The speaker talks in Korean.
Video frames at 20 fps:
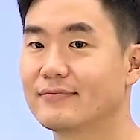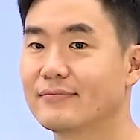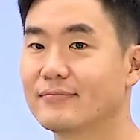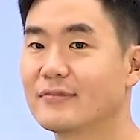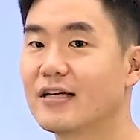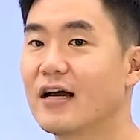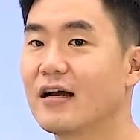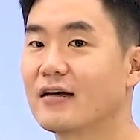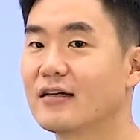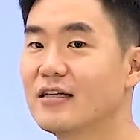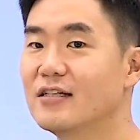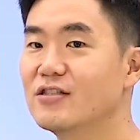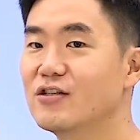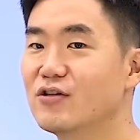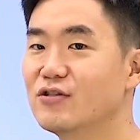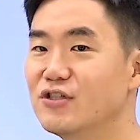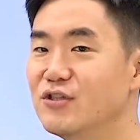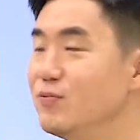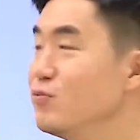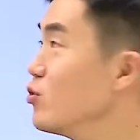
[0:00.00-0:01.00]
자,
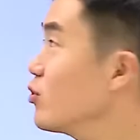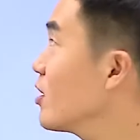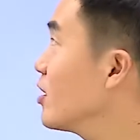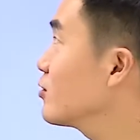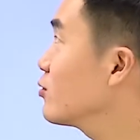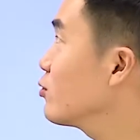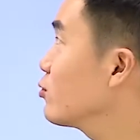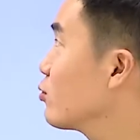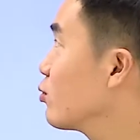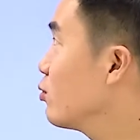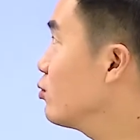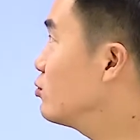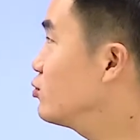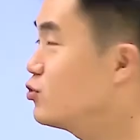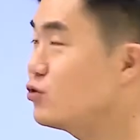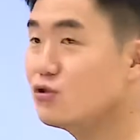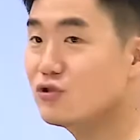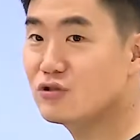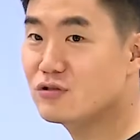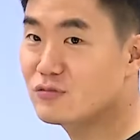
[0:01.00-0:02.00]
2016학년도
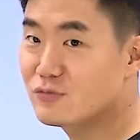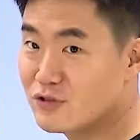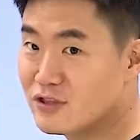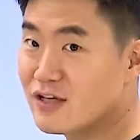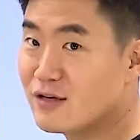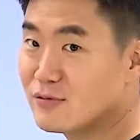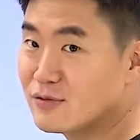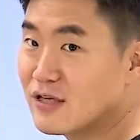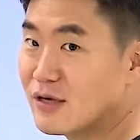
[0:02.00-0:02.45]
수능 문제 한번